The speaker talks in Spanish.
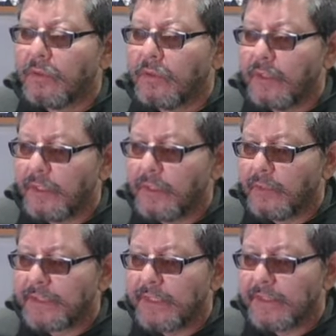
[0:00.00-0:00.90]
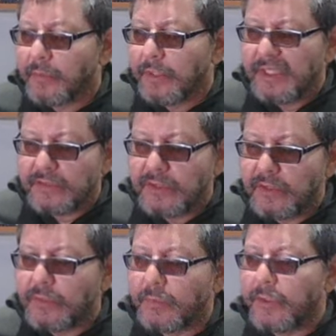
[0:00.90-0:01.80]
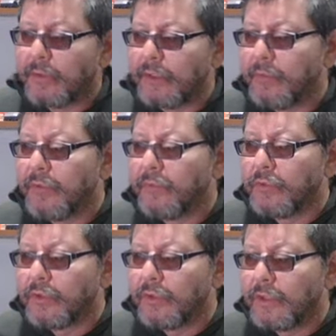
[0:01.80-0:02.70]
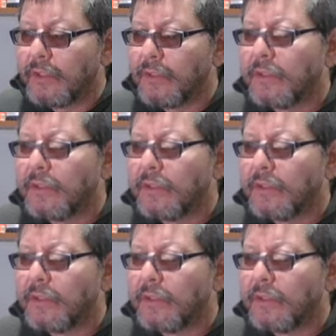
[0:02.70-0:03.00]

Tiene demasiadas aplicaciones, pero también funciona.